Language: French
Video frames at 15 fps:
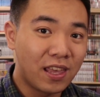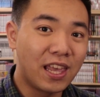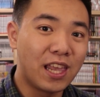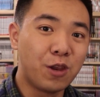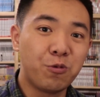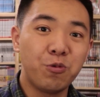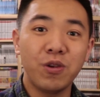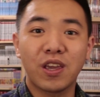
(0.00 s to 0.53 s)

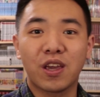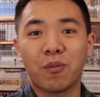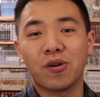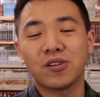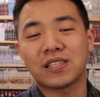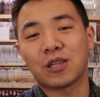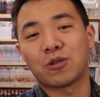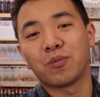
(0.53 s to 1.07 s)
et lui, il
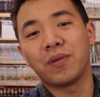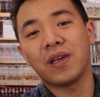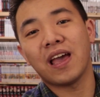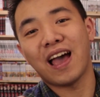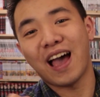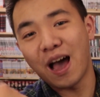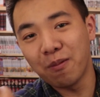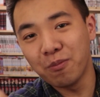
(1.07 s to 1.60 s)
commence à tomber
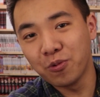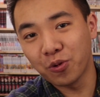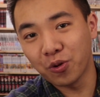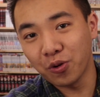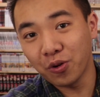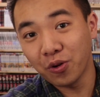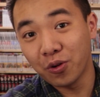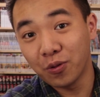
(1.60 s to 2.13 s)

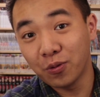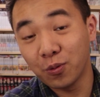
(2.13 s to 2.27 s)
amoureux